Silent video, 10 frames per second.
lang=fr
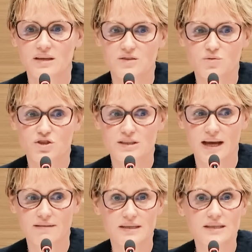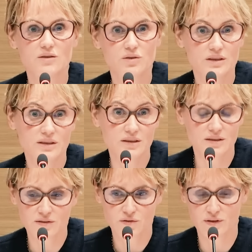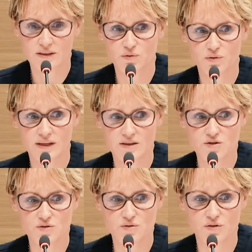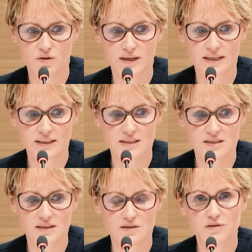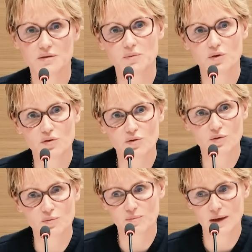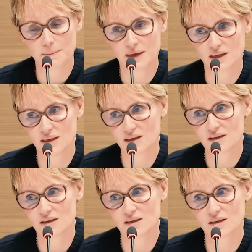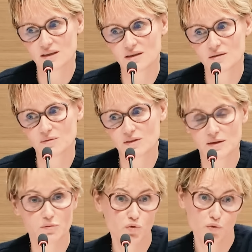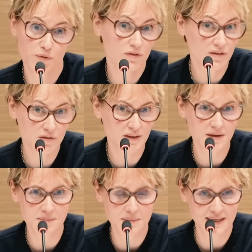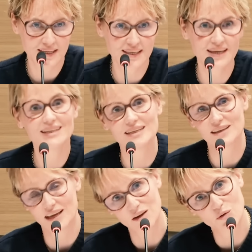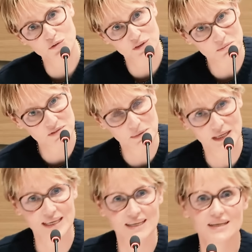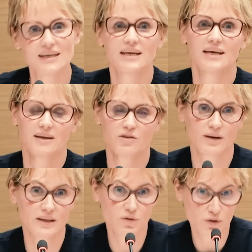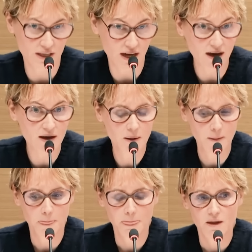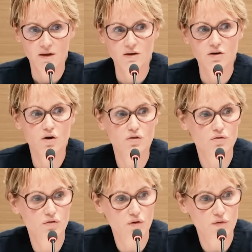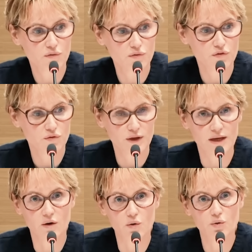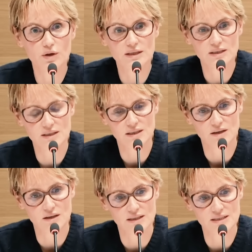Et donc j'ai travaillé sur des tournages euh, en tant qu'actrice dans des films américains, des tout petits films américains et des très gros films américains. Dans les deux cas, quand euh, vous jouez un rôle qui euh,